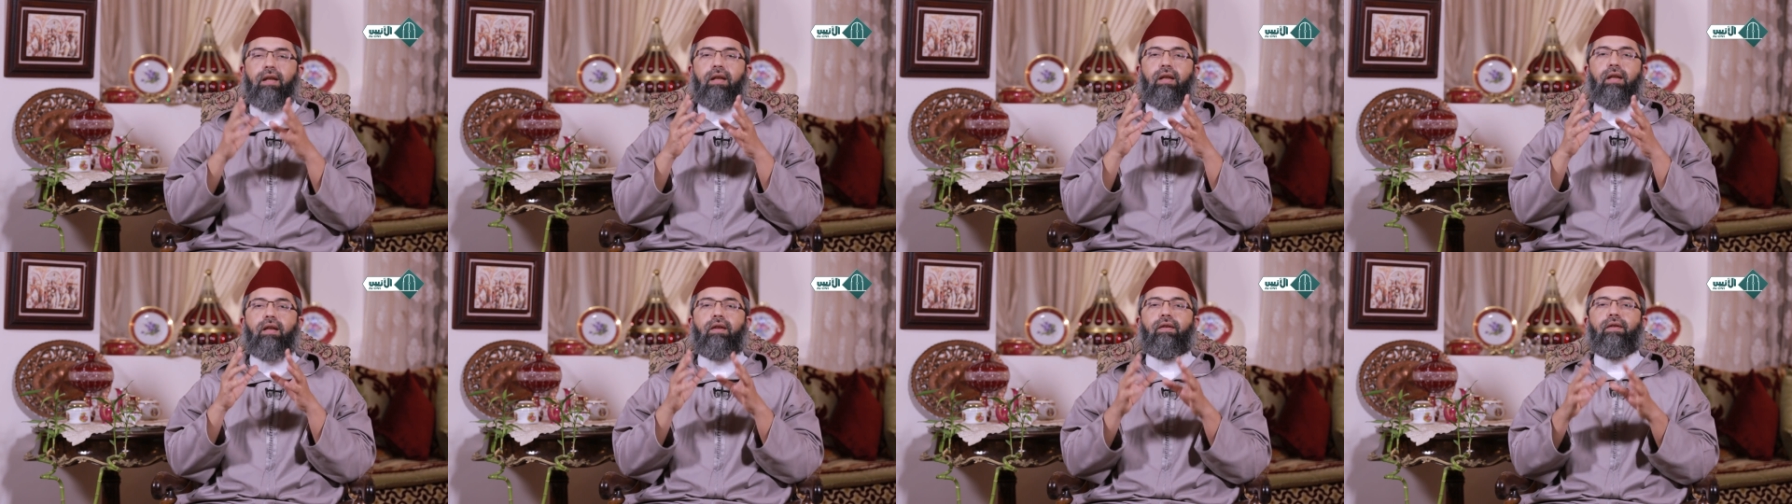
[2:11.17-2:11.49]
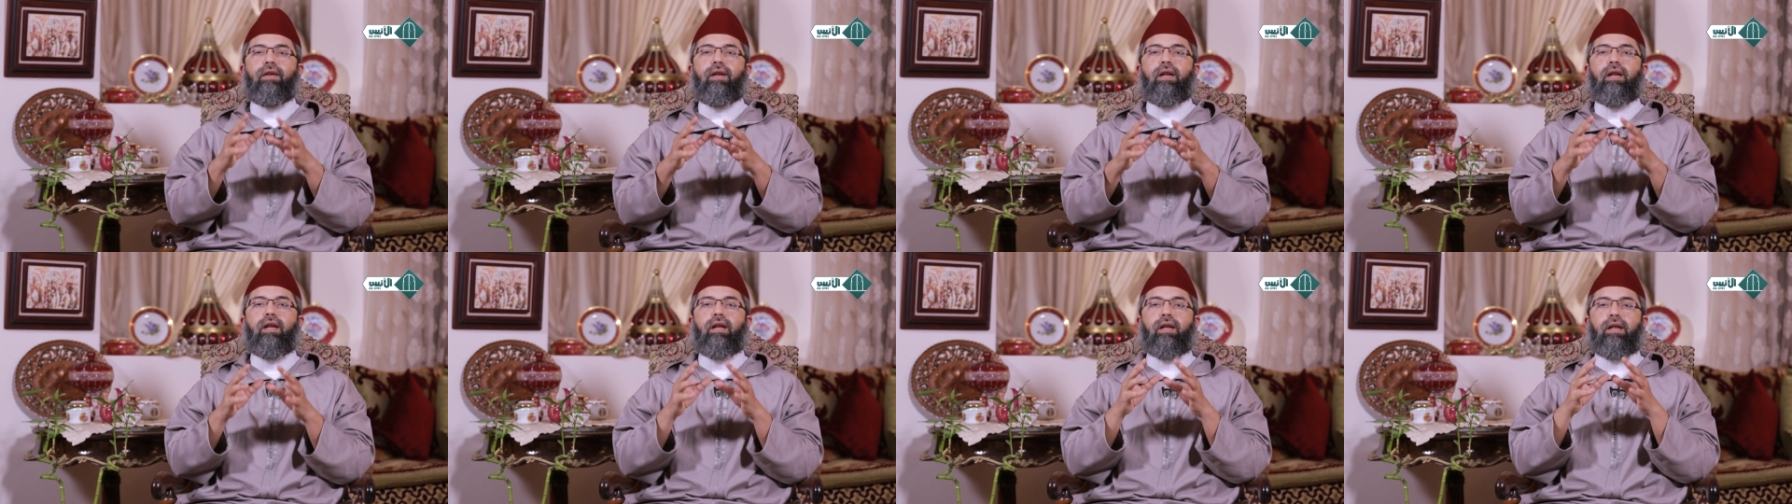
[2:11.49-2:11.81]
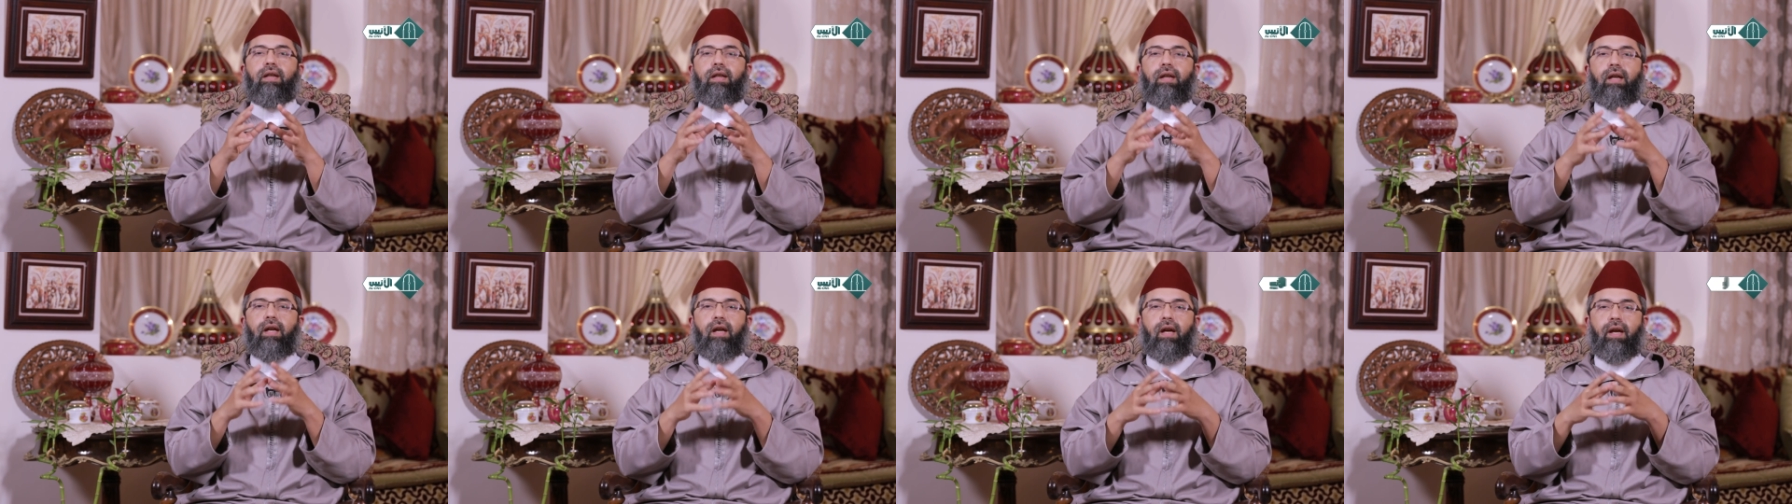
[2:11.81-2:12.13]
اذا
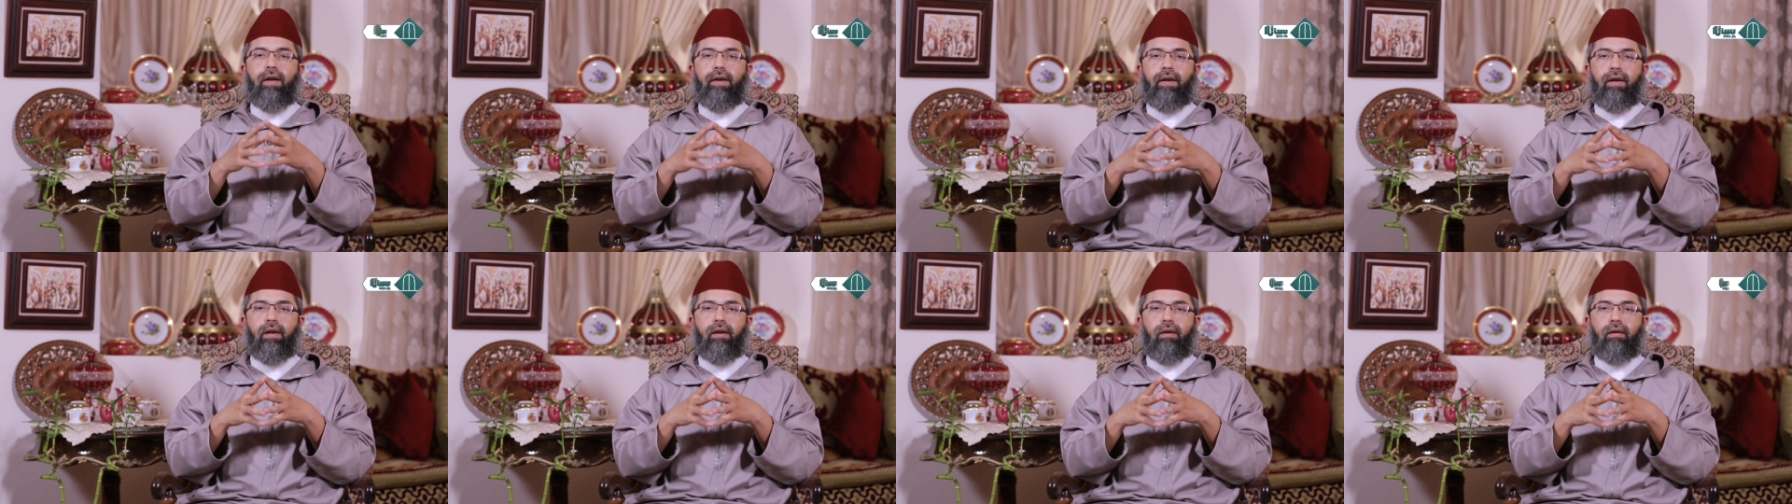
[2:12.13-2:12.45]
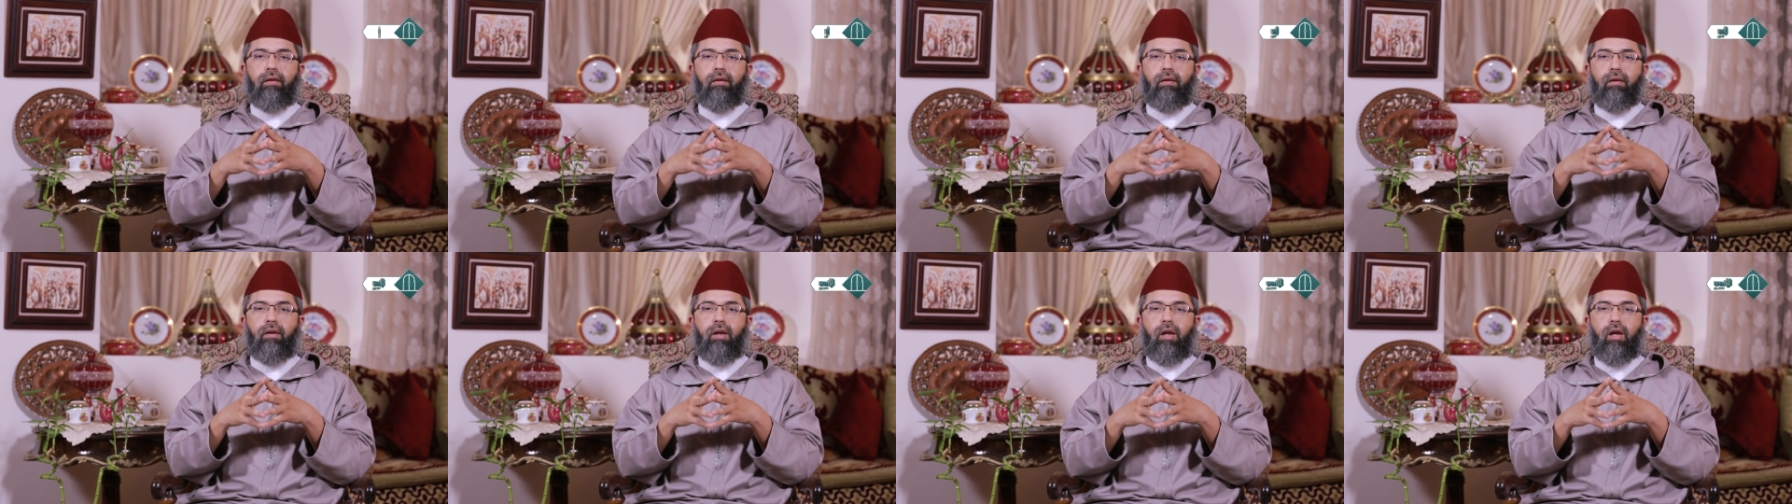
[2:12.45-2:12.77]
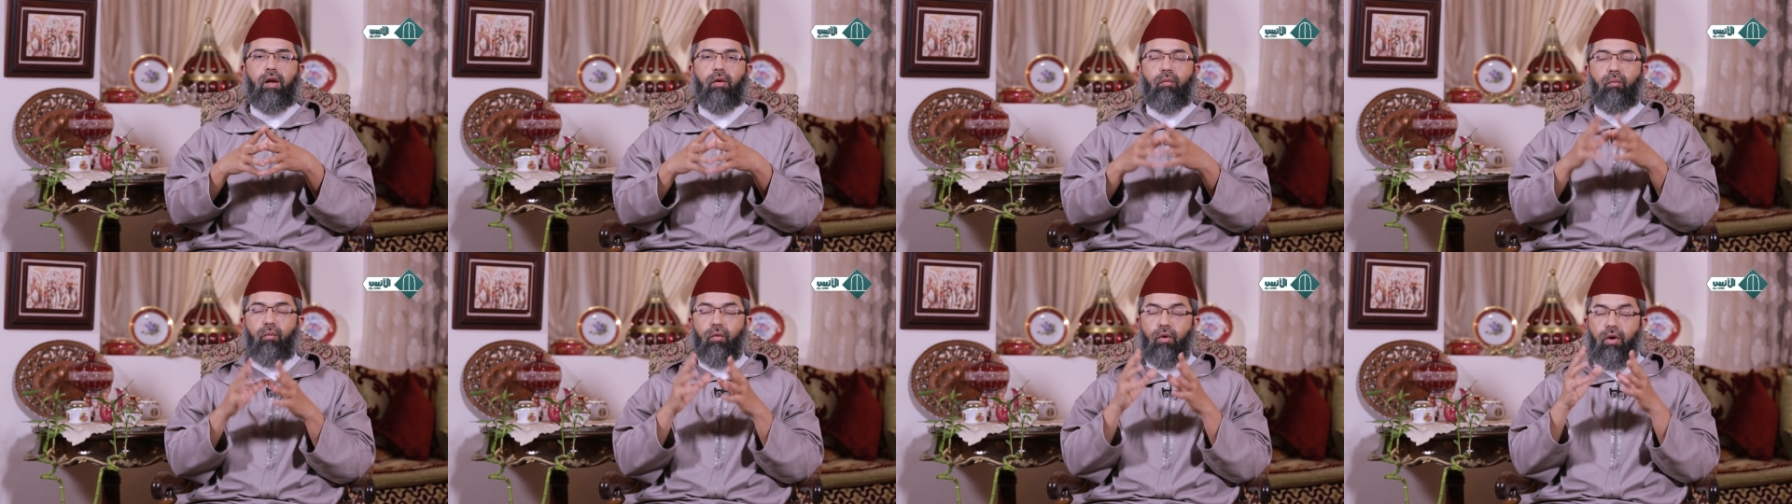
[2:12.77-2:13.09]
كان
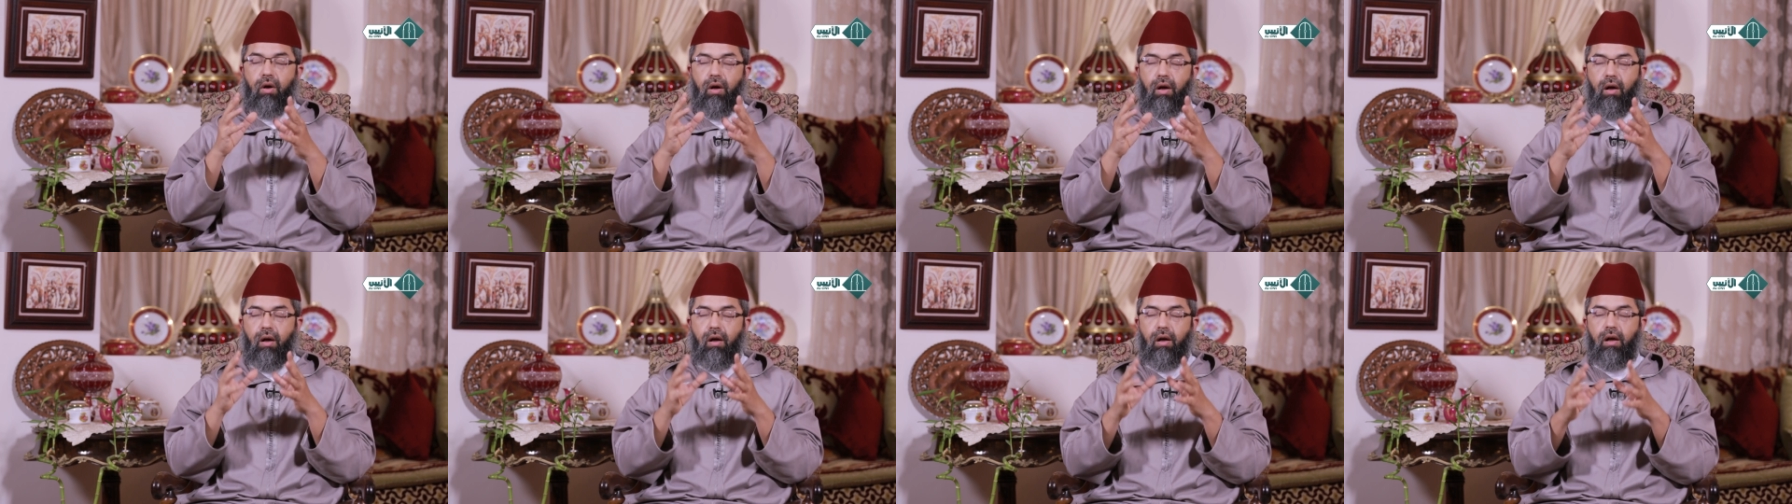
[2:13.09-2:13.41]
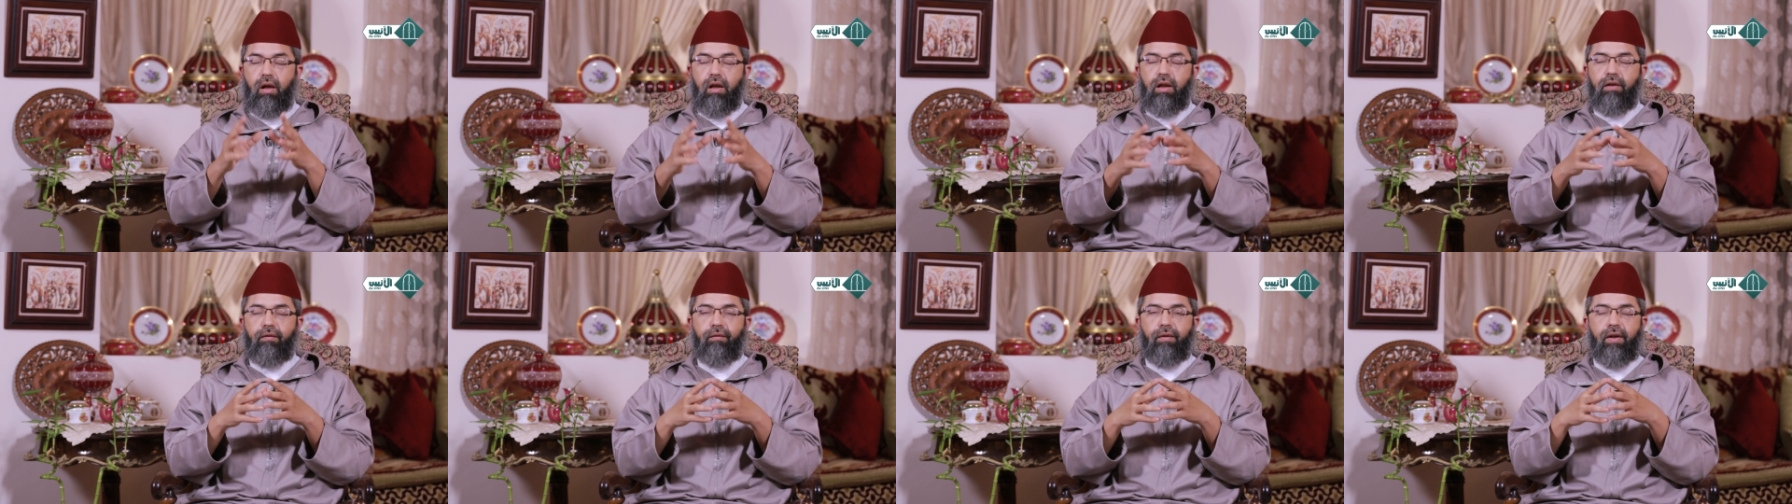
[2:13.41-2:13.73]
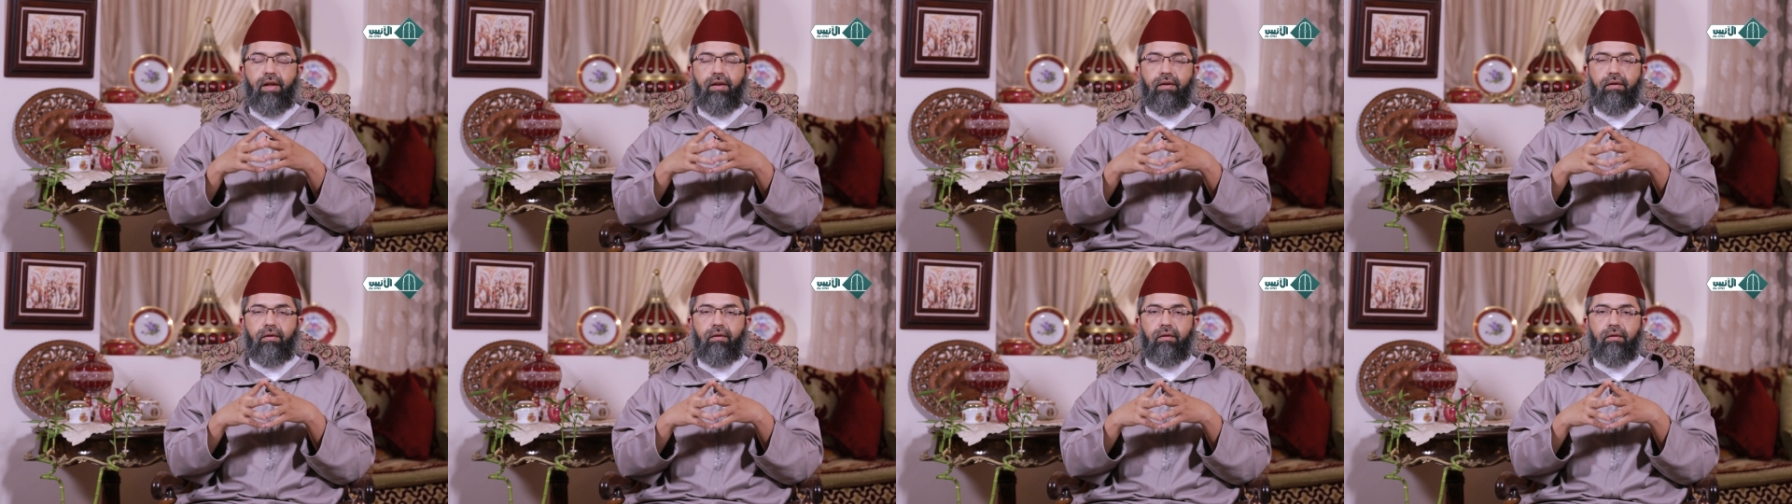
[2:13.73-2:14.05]

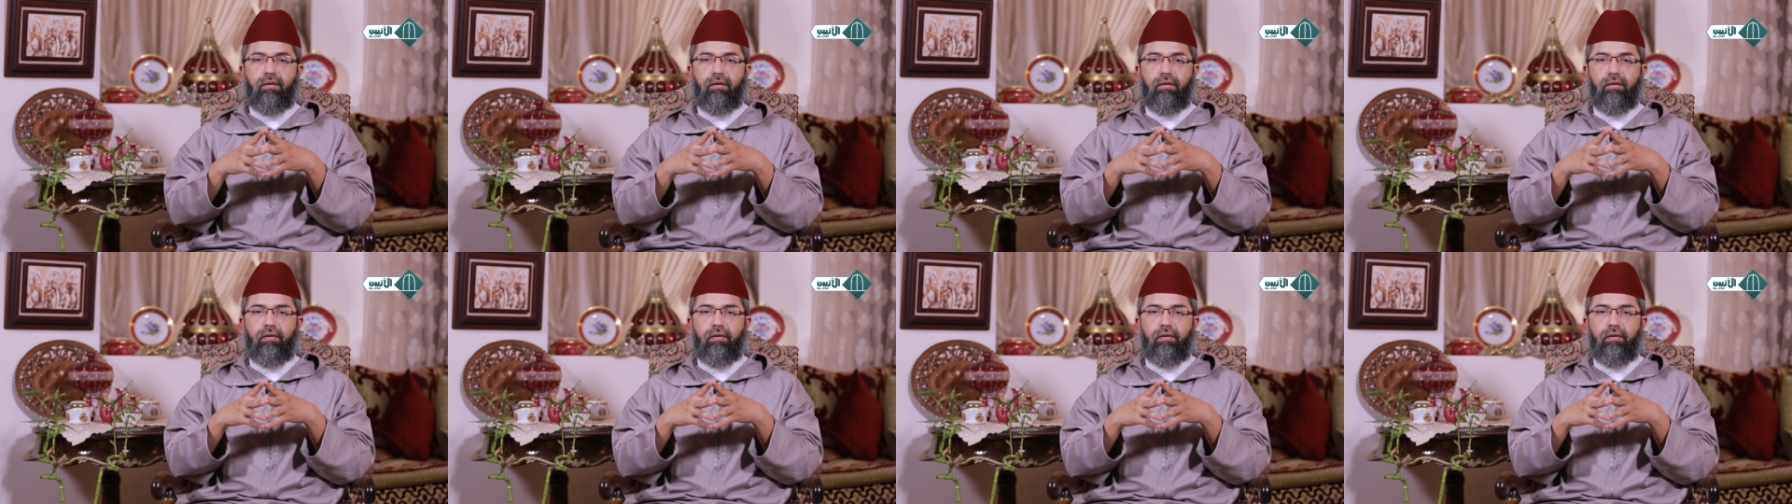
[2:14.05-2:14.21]
مخالفا